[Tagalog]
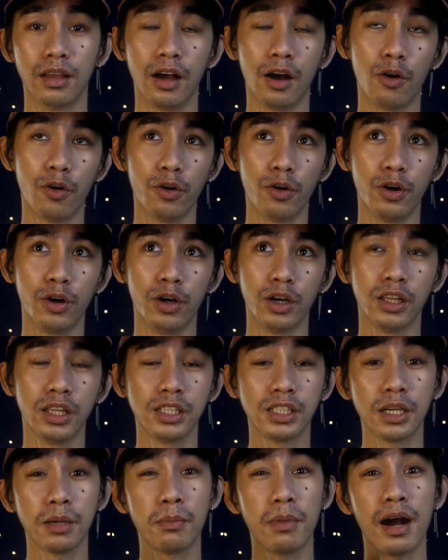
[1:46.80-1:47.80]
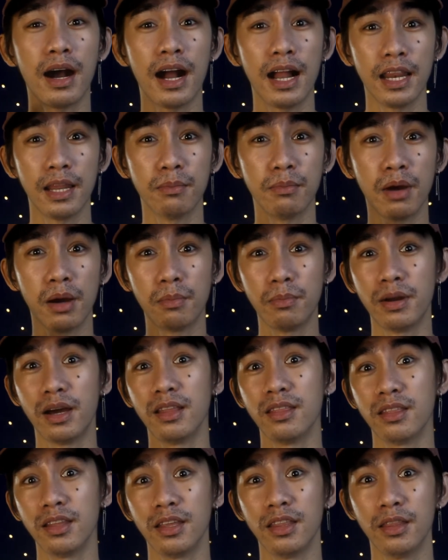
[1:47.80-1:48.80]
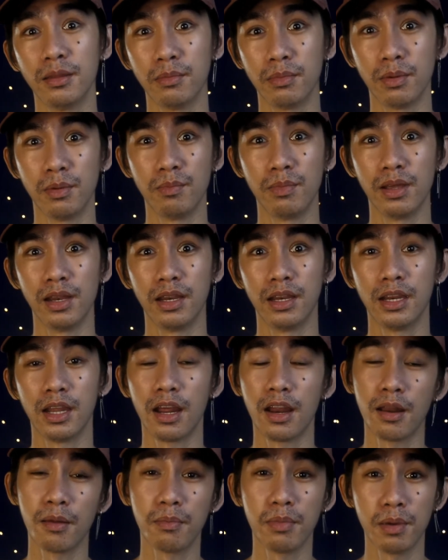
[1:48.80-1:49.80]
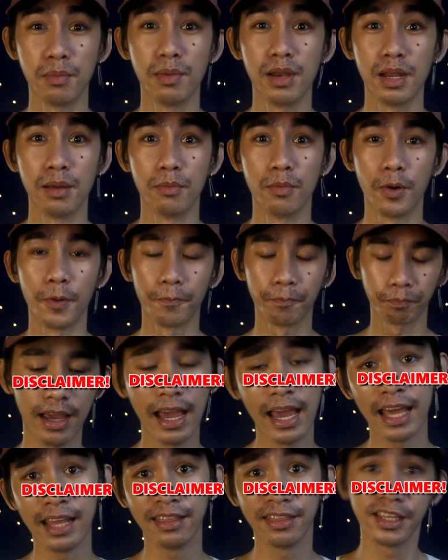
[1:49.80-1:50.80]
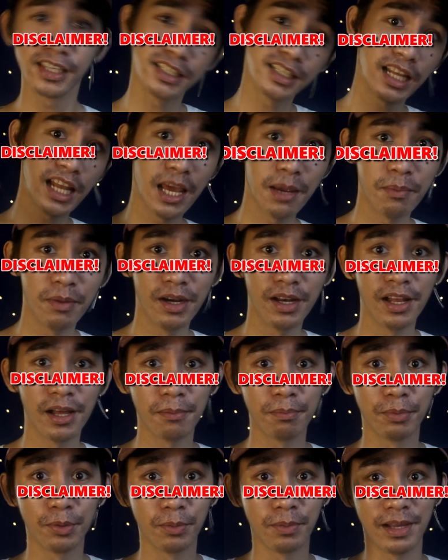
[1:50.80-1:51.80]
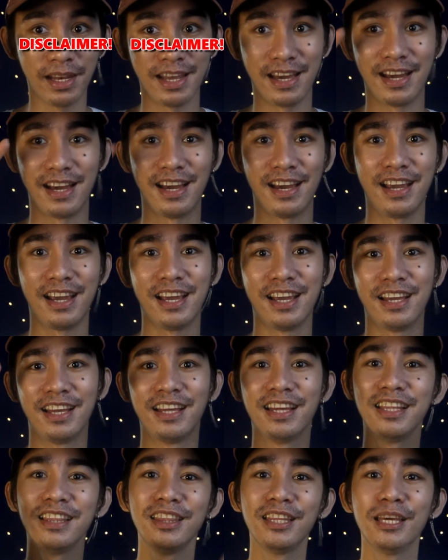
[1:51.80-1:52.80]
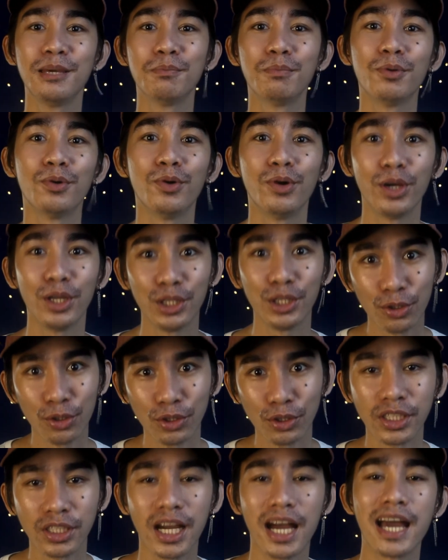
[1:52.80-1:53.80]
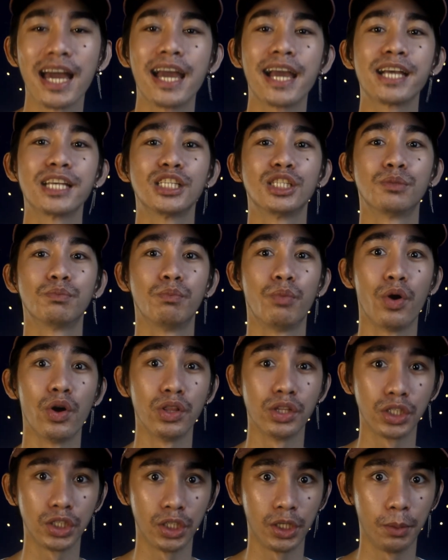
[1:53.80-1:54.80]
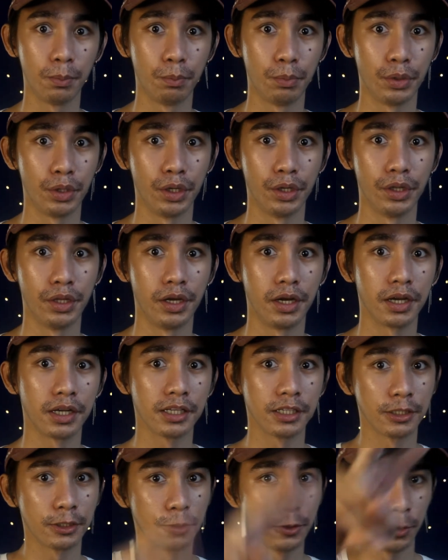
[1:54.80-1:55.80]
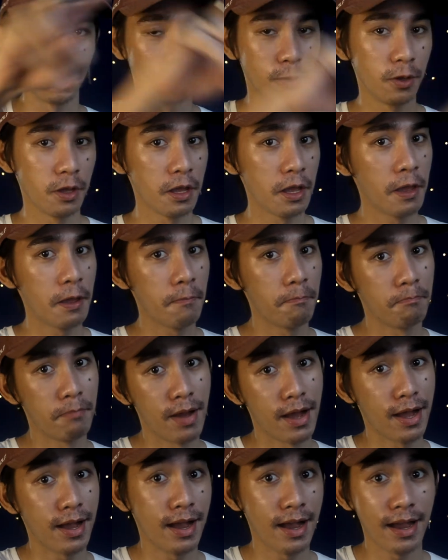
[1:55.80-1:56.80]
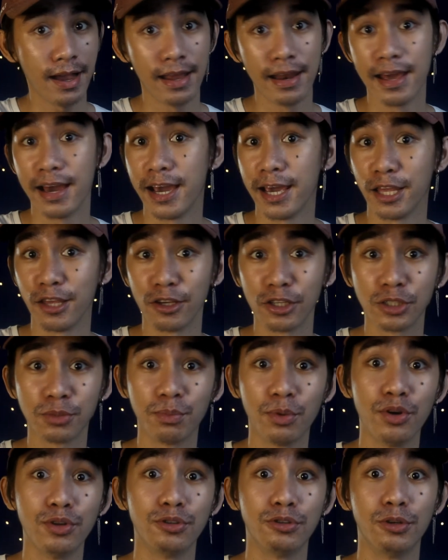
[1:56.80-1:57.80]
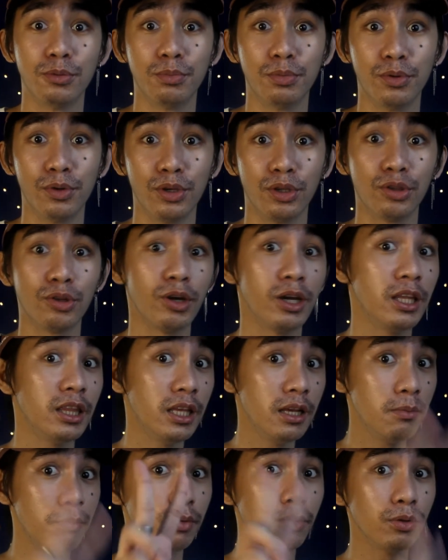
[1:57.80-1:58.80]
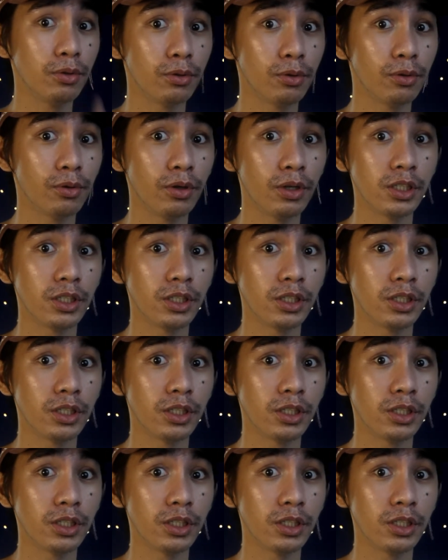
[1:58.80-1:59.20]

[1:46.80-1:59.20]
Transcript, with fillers: or hindi siya mahal ng mga branded na, bibili, na nabibili mo. And disclaimer lang po pala, hindi po ito siya sponsor product. So, Baka akalain yung sponsor po ito. Hindi po ito